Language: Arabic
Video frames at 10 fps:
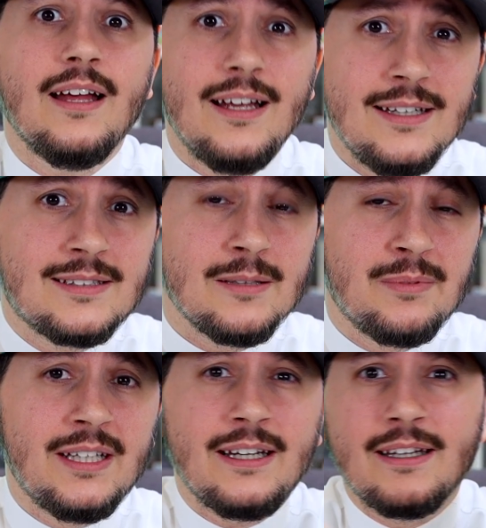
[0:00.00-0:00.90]

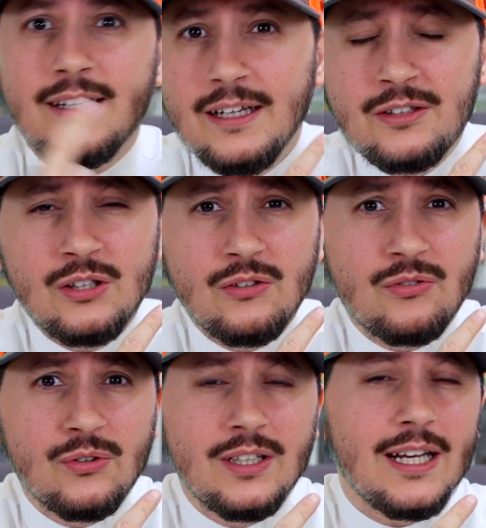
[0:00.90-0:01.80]
الزبدة
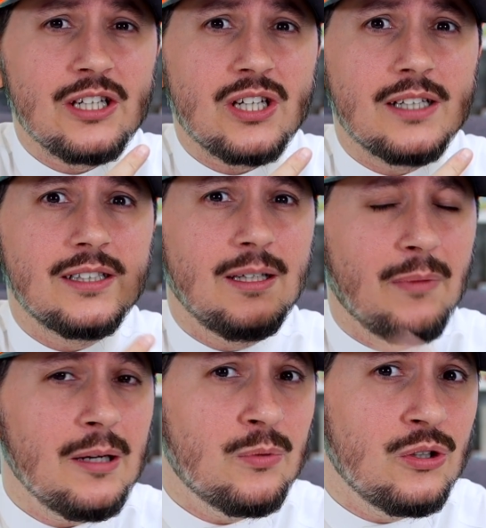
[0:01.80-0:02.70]
هالتلفون للأشخاص اللي
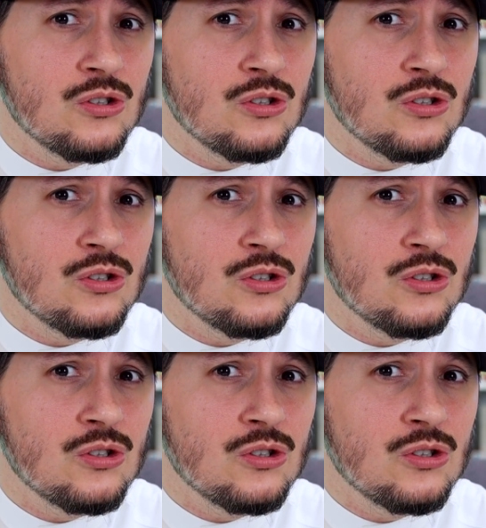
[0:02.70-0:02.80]
ما يبون